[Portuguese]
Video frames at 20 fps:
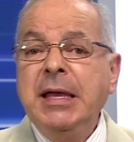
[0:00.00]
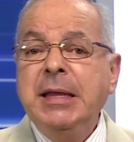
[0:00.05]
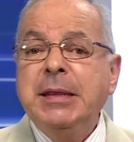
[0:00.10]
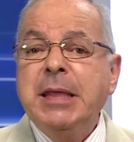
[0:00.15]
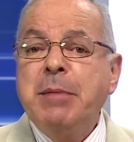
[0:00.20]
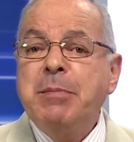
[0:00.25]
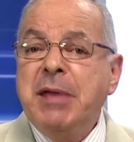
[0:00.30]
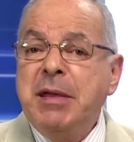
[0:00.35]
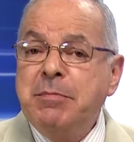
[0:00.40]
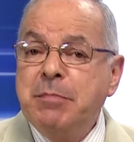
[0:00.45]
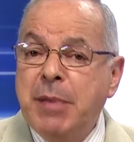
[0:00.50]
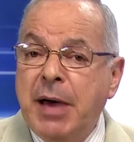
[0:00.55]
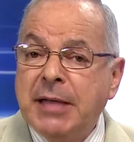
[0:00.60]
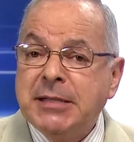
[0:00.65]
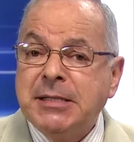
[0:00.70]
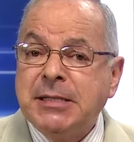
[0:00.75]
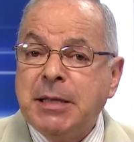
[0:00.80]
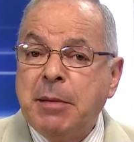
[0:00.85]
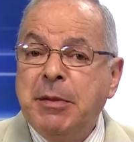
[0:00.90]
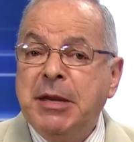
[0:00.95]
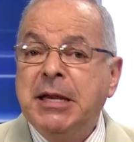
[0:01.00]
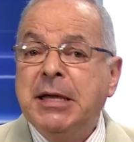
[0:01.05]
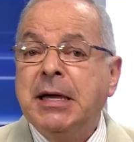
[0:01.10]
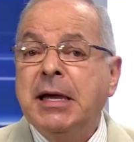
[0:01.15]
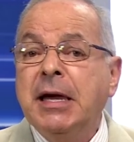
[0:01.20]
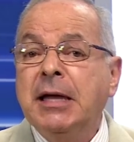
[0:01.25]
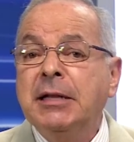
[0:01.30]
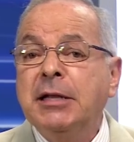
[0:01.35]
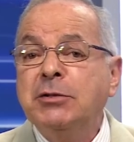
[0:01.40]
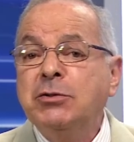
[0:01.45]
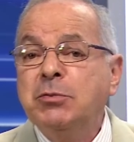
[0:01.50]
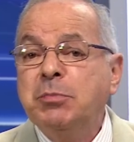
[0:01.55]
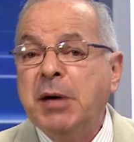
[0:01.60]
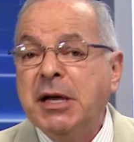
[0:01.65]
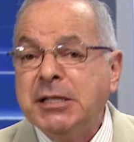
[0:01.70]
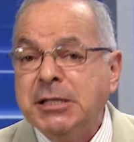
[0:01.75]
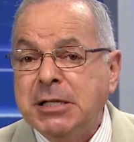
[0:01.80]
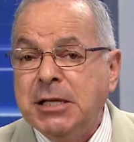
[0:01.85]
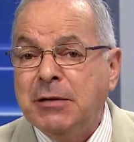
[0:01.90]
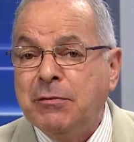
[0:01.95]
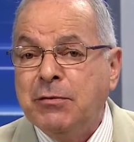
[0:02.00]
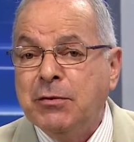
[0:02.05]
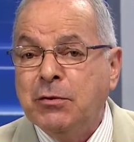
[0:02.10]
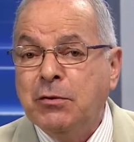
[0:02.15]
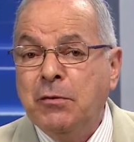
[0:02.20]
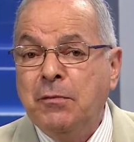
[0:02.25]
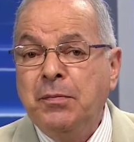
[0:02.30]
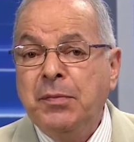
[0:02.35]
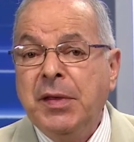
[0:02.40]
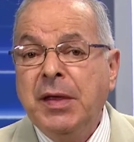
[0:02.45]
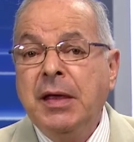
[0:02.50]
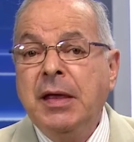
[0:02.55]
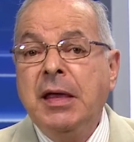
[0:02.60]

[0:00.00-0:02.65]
e também bases americanas no Pacífico.